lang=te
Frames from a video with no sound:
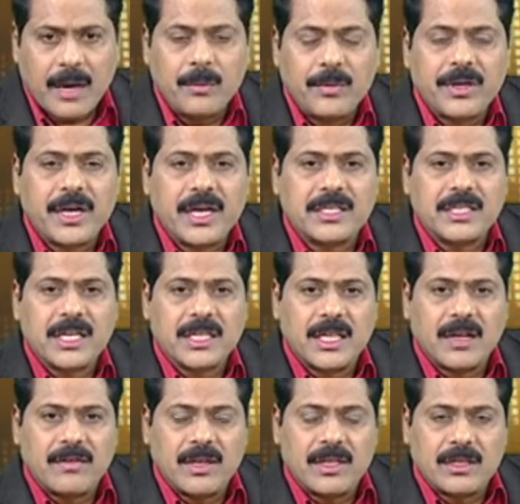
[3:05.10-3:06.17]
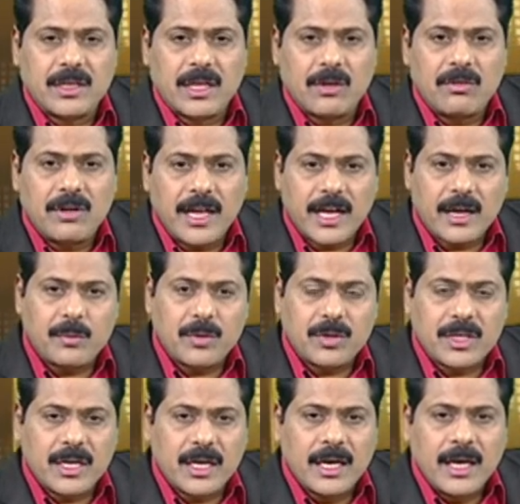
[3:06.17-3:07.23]
కమ్యూనికేట్ చేద్దామని వెళ్తున్నారు
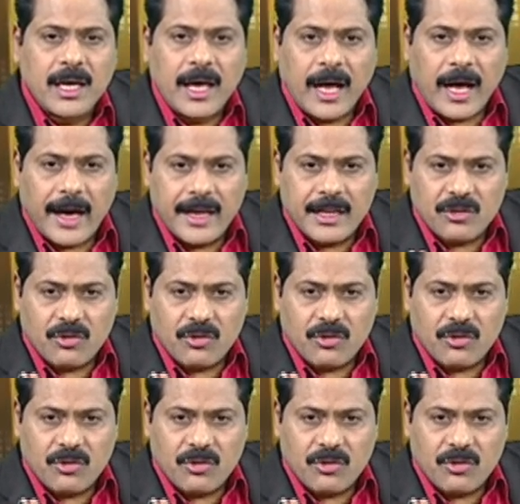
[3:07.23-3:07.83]
లేకపోతే ఆయన